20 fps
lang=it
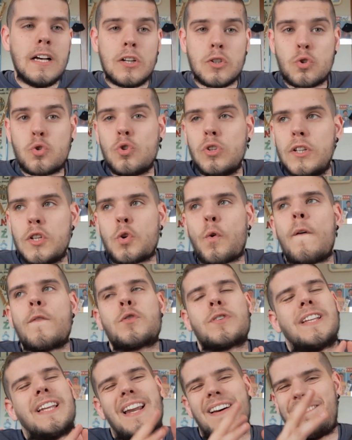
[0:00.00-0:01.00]
sul
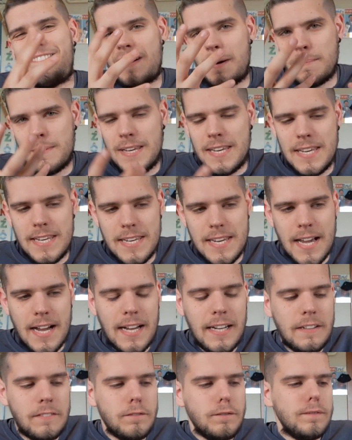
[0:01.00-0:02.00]
discorso della
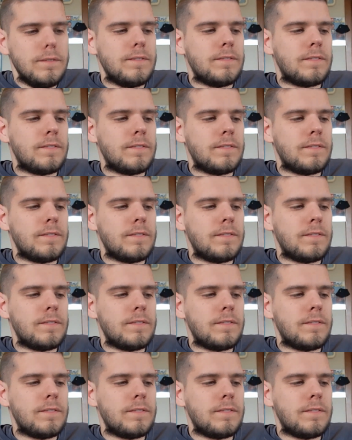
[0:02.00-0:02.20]
famiglia,